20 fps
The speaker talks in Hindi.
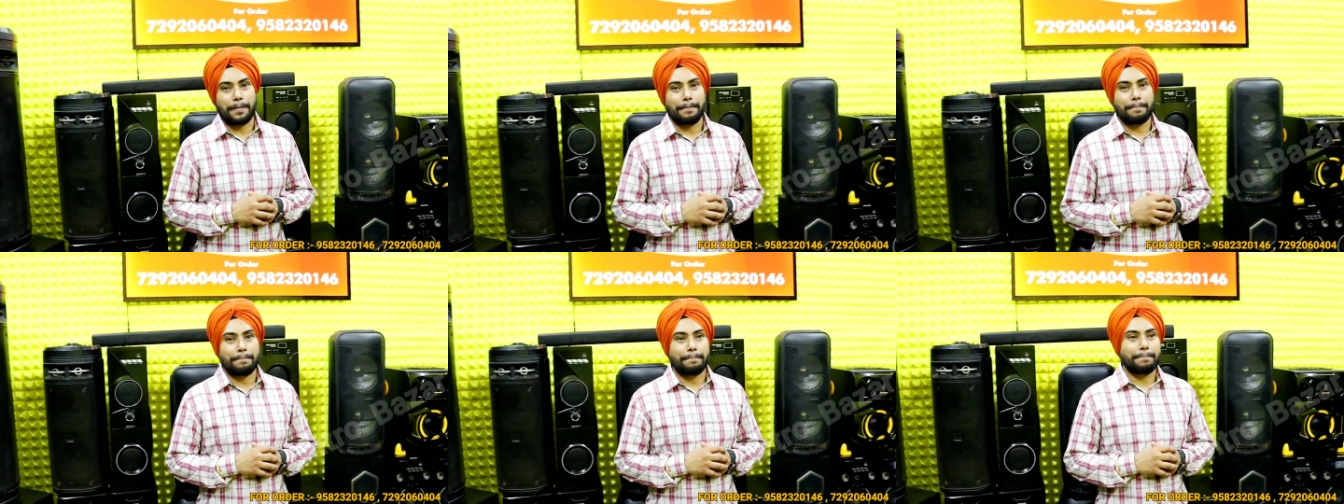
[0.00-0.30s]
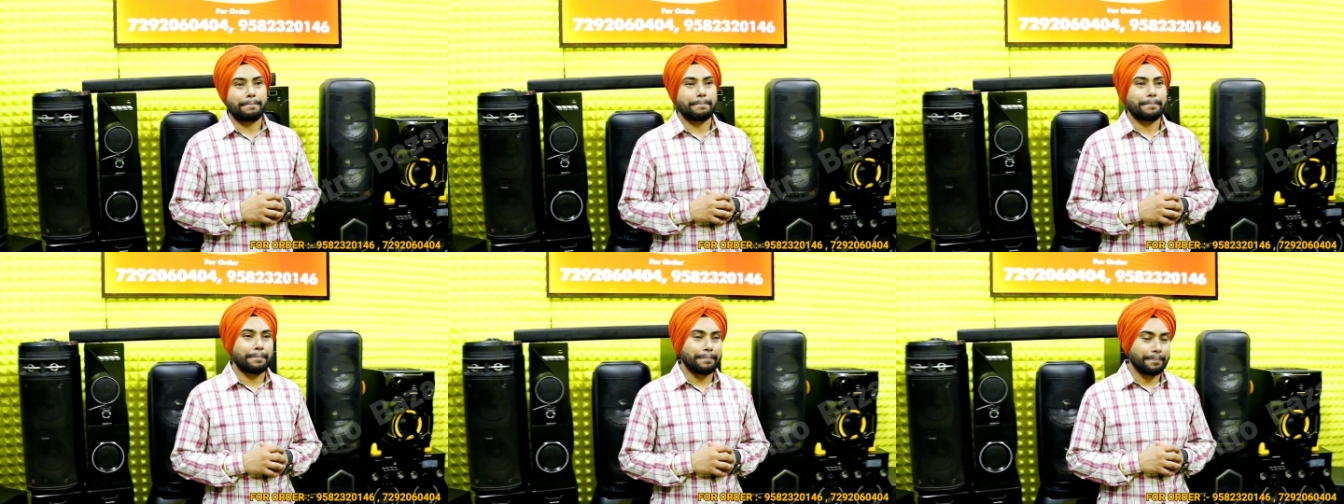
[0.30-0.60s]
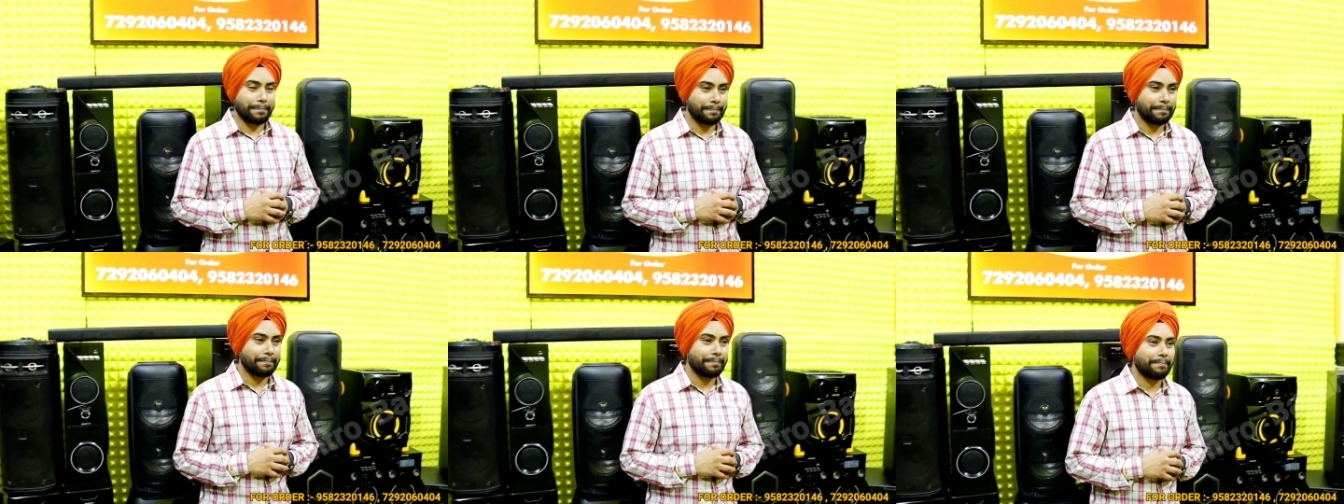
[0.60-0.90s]
क्या बात है
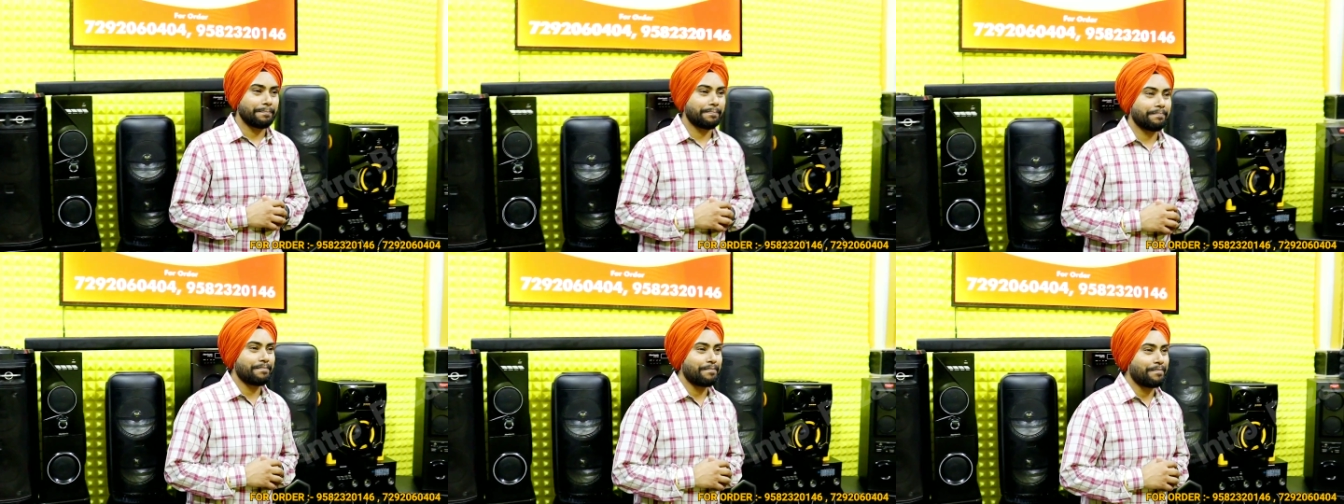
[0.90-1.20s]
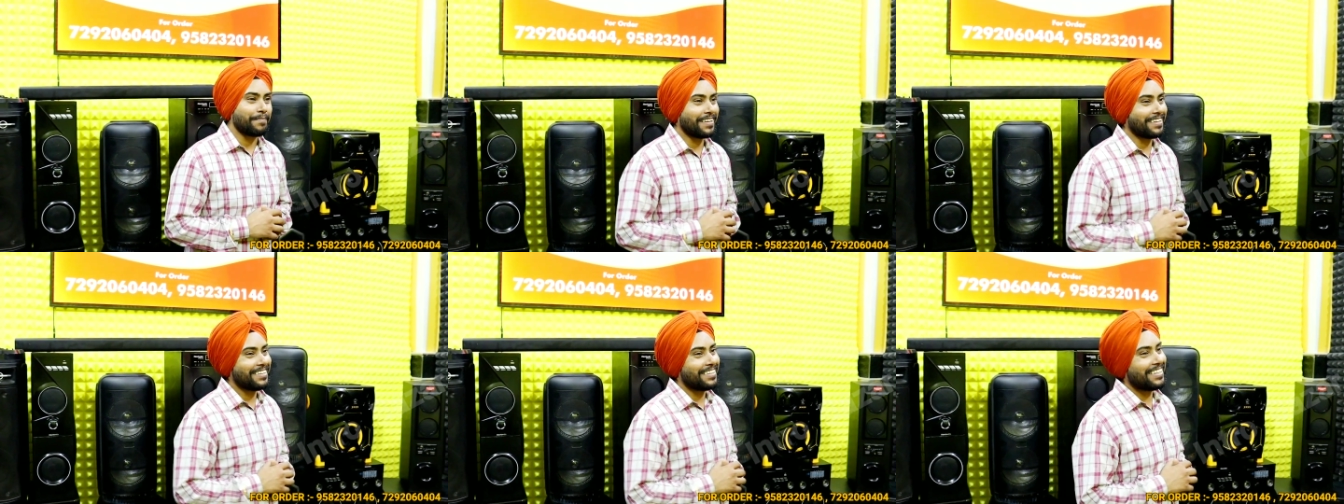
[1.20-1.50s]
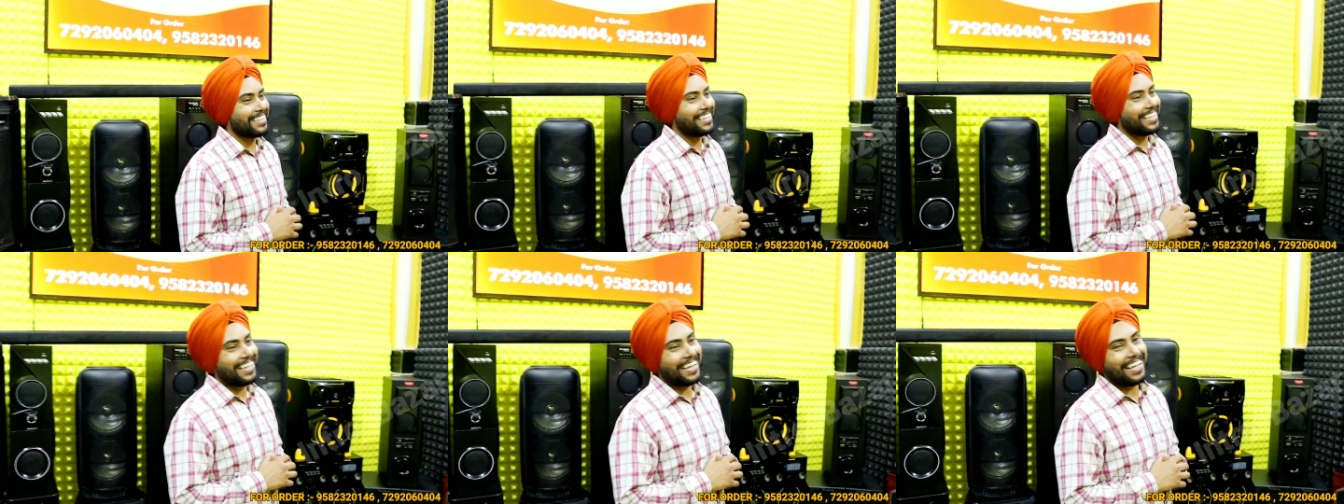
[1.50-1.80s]
उसका नाम
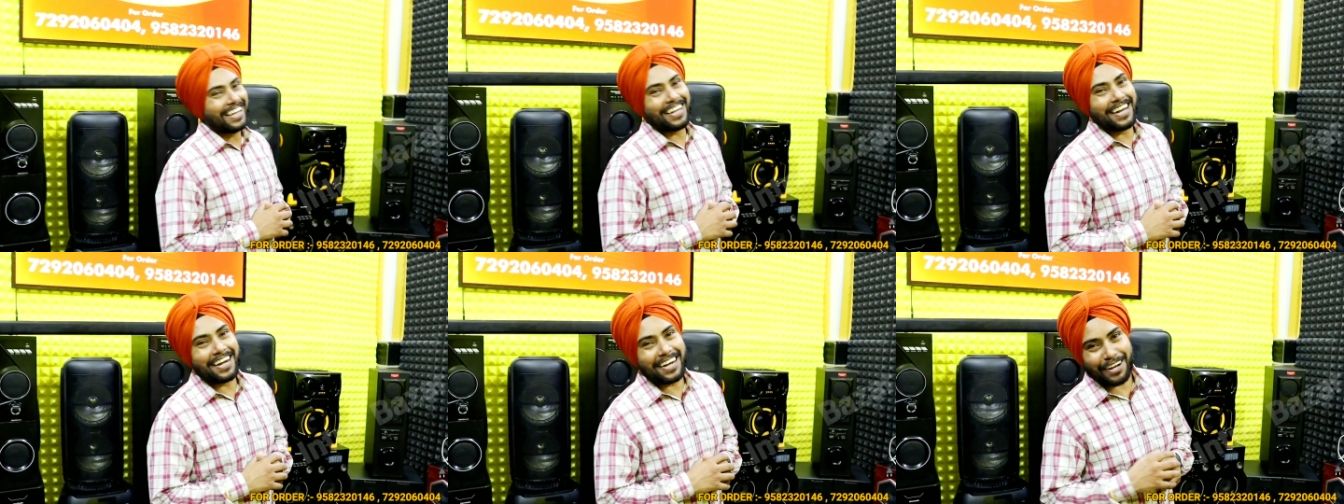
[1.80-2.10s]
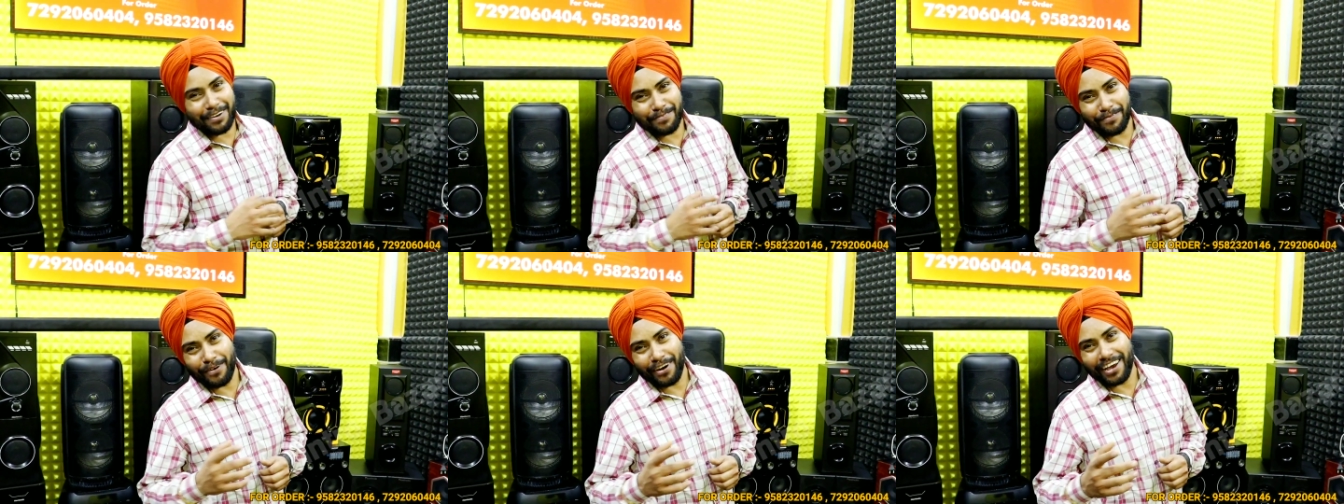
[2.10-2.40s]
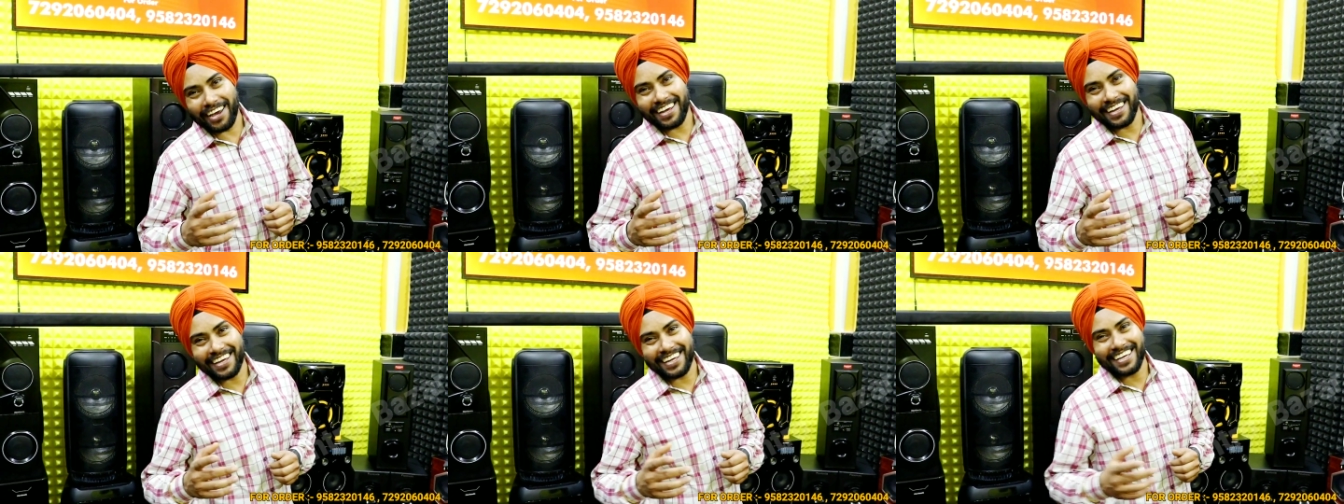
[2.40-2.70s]
ले लें या
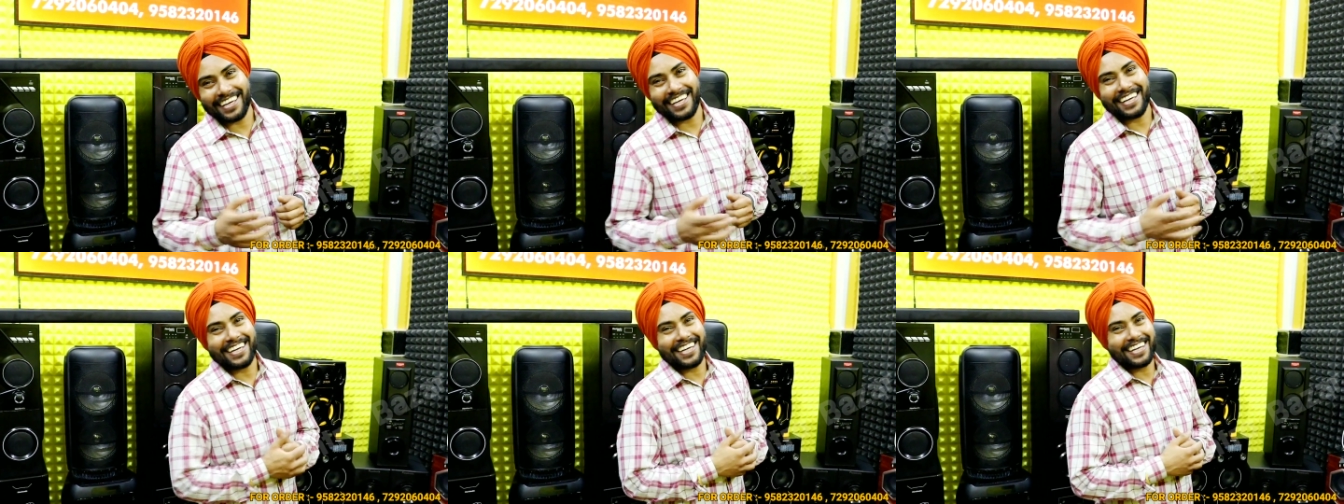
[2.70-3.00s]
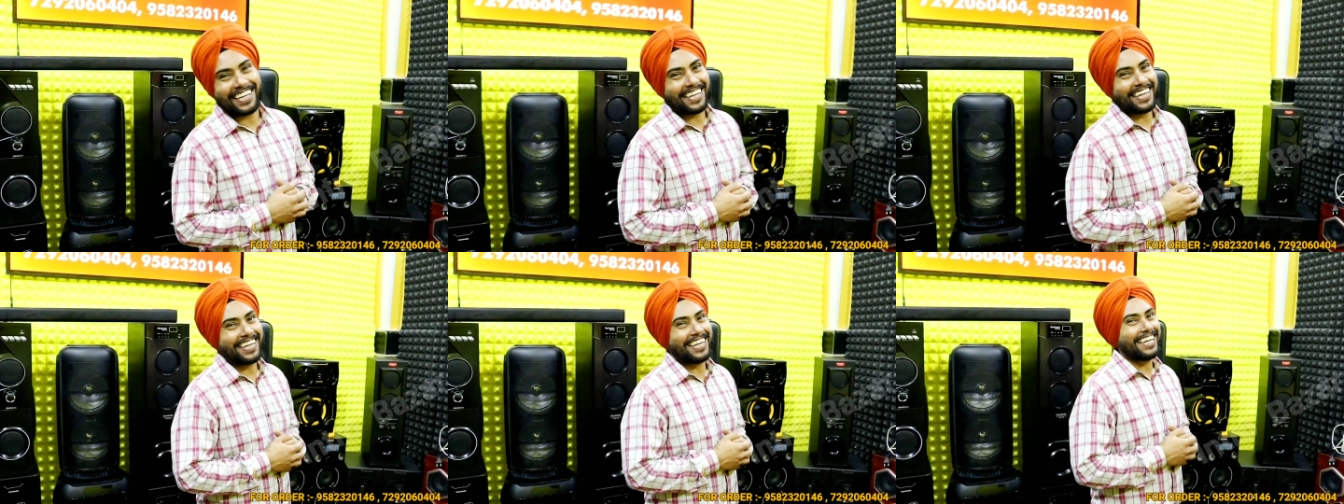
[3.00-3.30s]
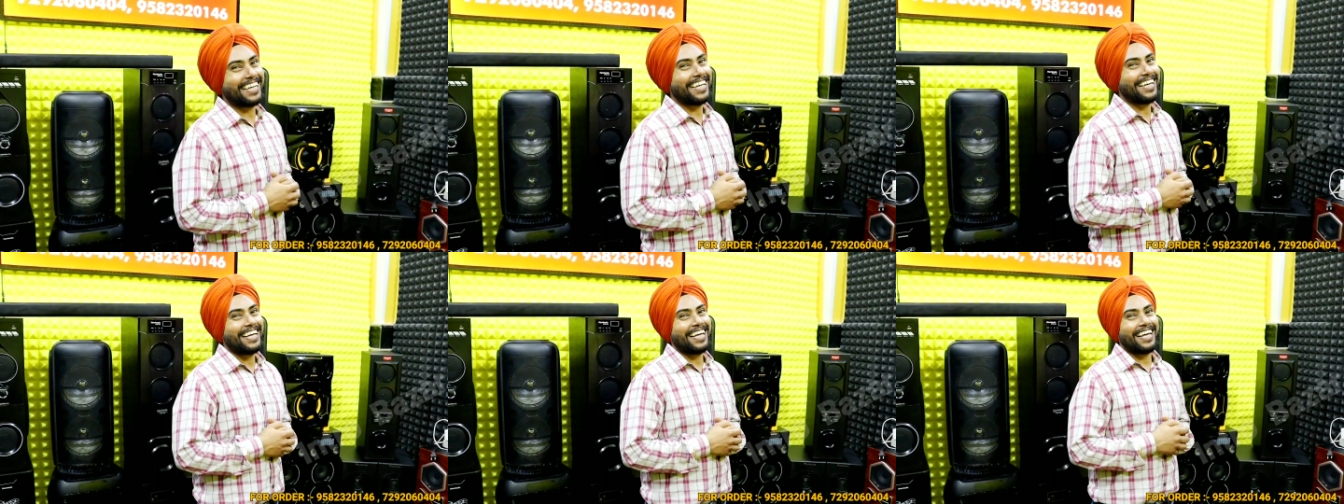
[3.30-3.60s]
फिर
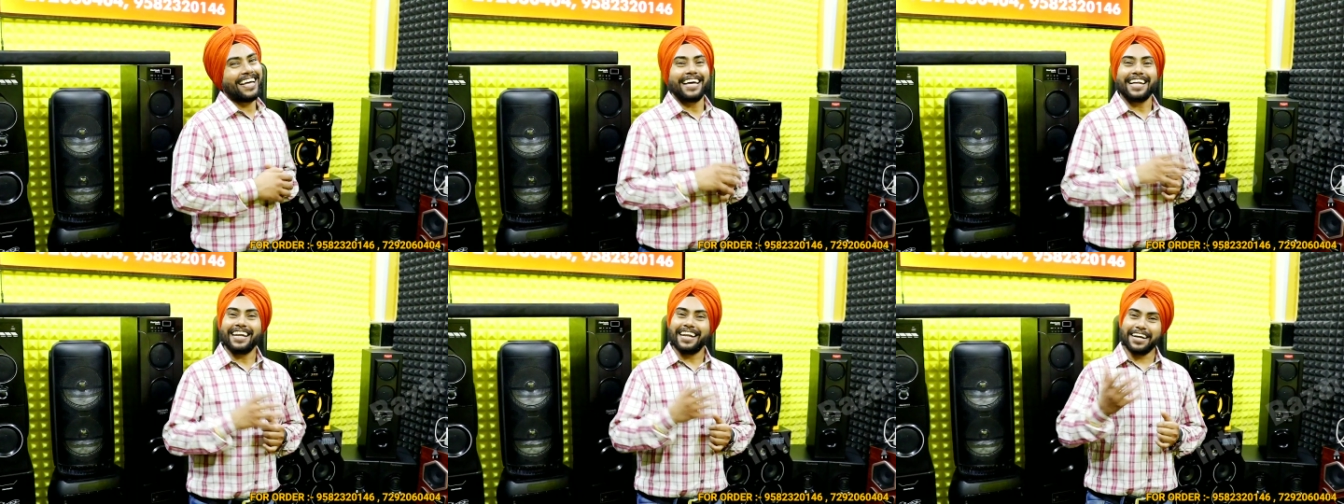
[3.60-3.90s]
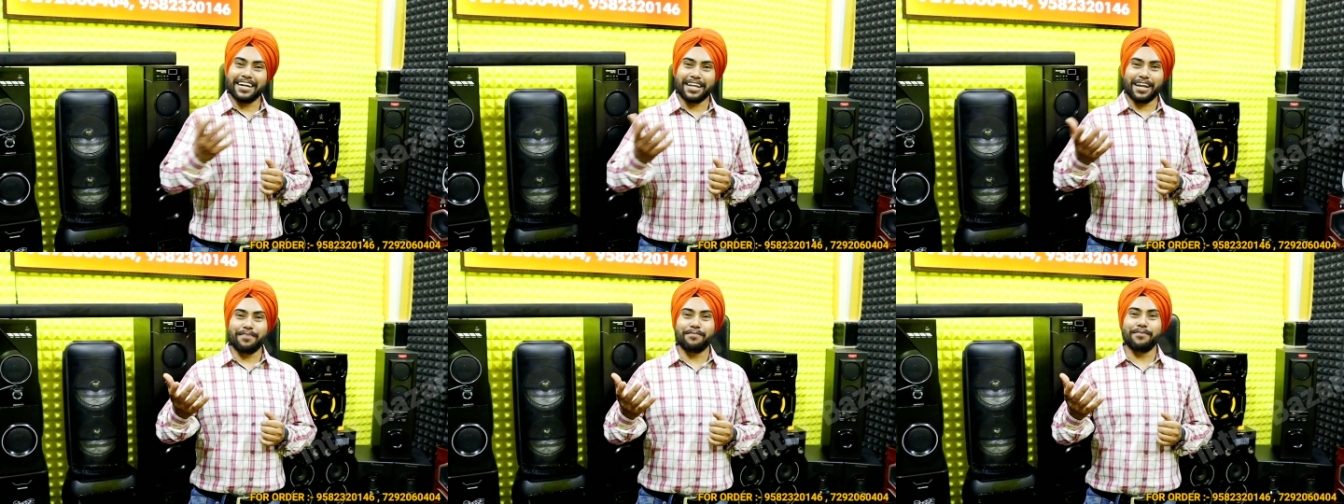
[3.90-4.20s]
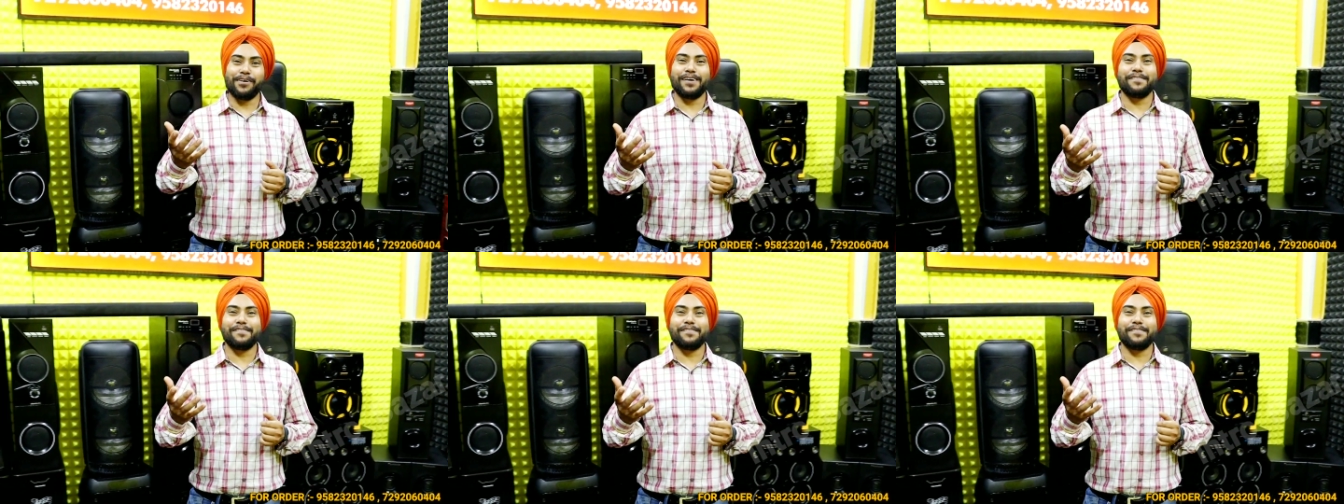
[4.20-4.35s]
सस्पेंस रखें थोड़ा सा लिटिल